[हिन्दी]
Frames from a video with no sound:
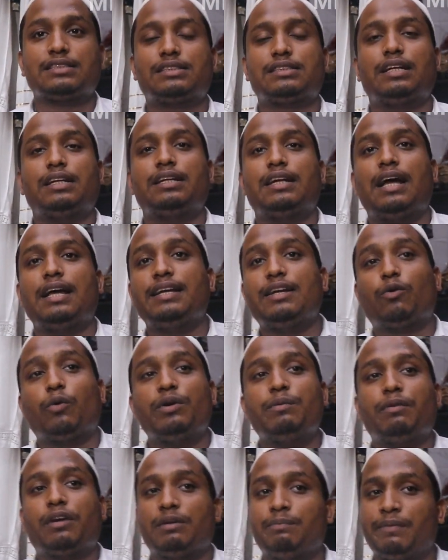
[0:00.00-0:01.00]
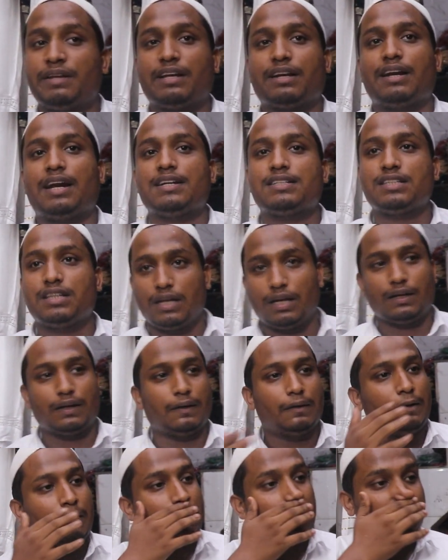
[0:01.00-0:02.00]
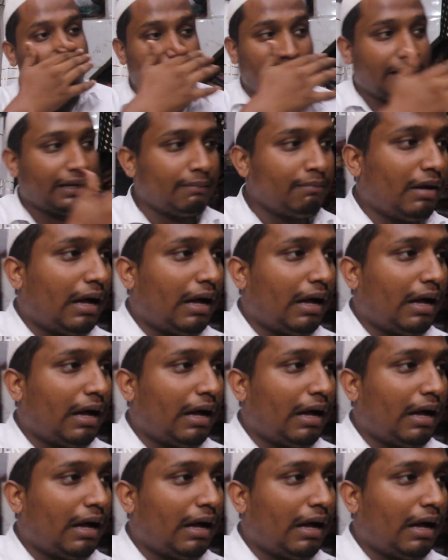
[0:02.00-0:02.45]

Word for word: सस्ता लिया ये कोई मेरे क्लाइंट से ना के बाकी